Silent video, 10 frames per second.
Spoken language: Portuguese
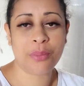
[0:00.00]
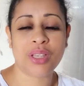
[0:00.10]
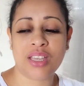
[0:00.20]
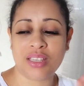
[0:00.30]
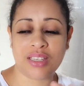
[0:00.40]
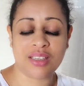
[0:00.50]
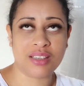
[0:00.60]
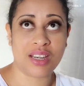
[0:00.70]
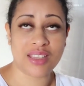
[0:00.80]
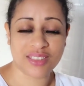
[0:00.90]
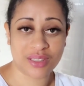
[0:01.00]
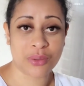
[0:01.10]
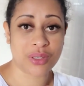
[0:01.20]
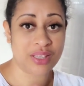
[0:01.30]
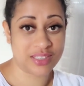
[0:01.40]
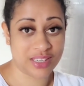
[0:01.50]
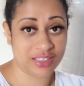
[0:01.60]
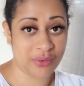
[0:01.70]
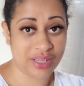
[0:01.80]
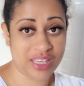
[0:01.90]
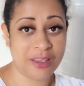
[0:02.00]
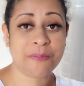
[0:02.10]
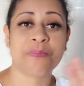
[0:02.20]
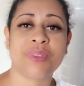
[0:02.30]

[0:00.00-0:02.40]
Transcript: Porque, graças a Deus, eu tenho esse canal aqui.